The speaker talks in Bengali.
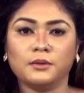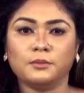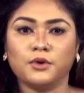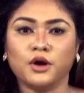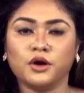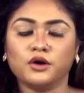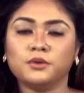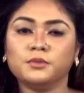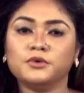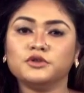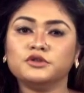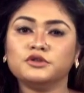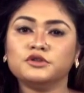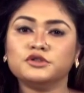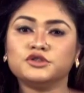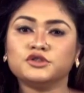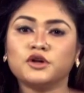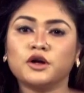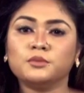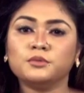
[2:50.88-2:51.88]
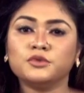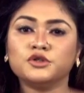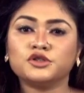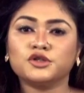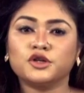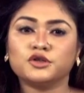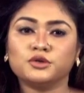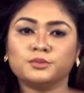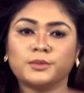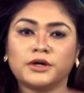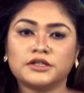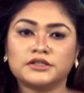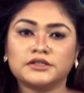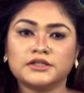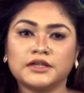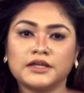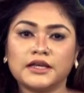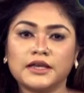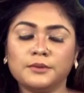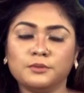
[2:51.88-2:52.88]
বঙ্গবন্ধুর জন্ম
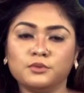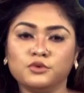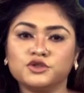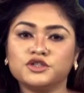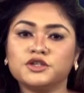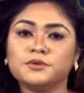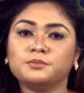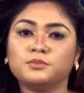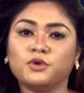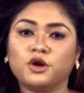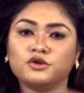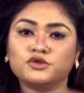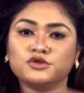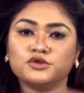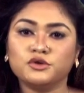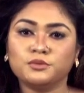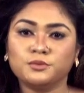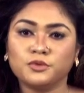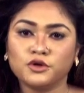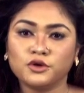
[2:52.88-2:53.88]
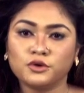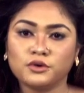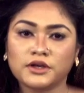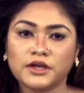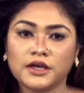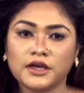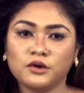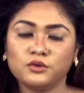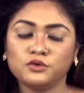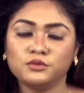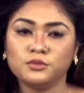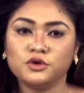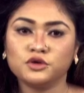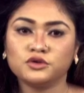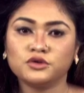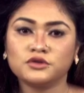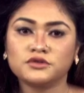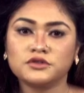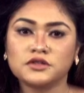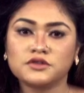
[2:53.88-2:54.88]
শতবার্ষিকী মুজিব বর্ষ উপলক্ষে
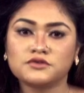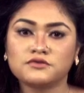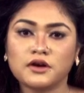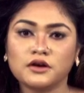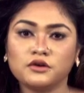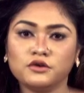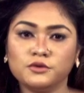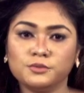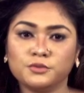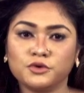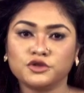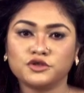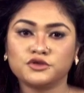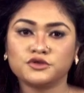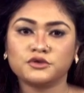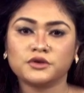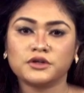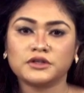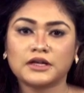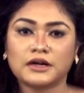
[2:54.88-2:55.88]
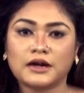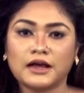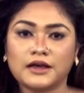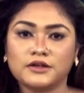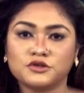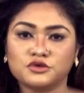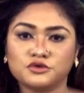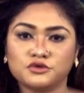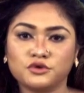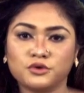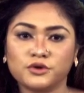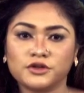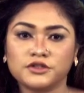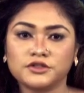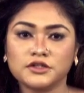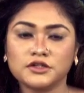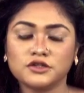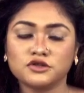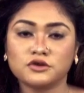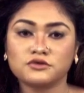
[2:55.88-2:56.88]
উন্মুক্ত চিত্রাঙ্গন প্রতিযোগিতার আয়োজন
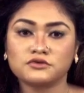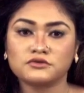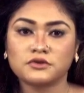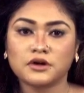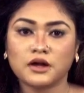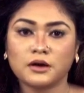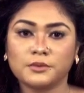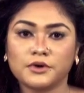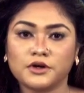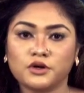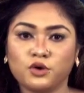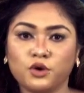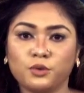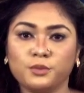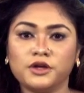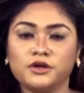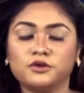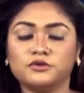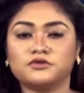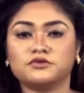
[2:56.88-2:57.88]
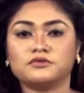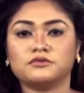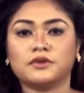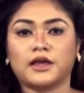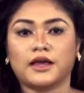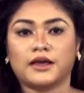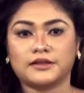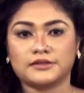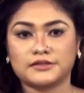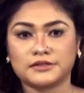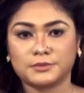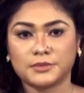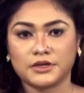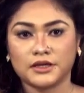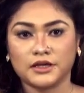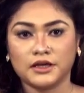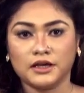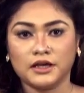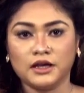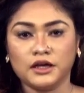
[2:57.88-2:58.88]
করেছে চট্টগ্রামের কবি নজরুল
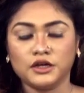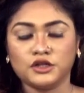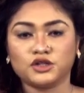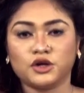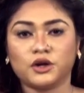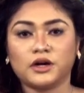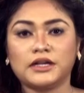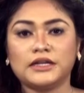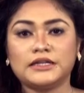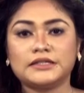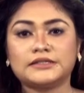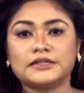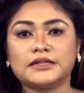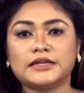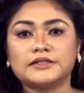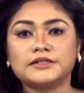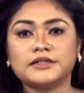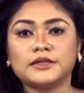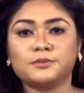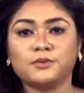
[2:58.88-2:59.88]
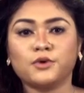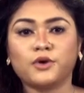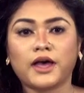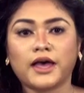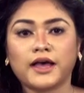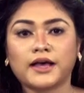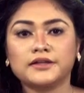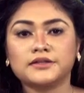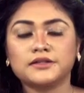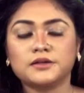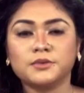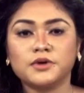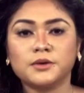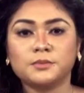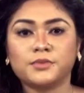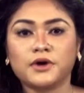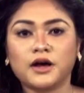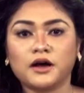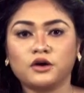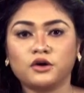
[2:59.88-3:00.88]
একাডেমি সকালে জেলা শিল্প একাডেমি
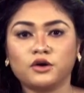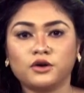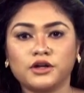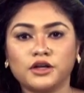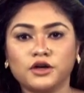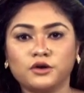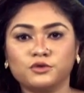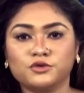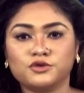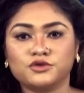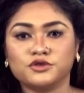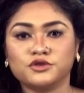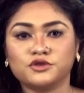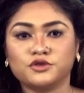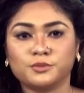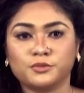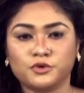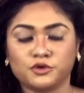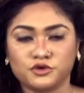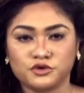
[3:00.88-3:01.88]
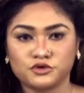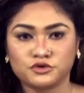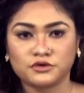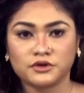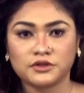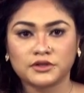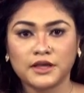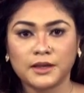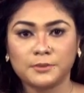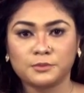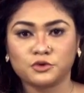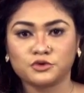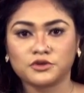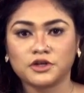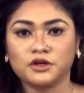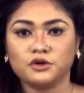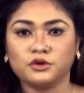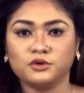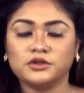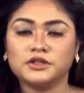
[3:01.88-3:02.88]
প্রাঙ্গণে অনুষ্ঠিত প্রতিযোগিতায়
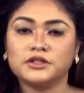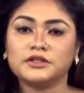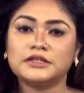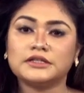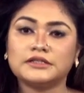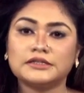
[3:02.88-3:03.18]
প্রধান অতিথি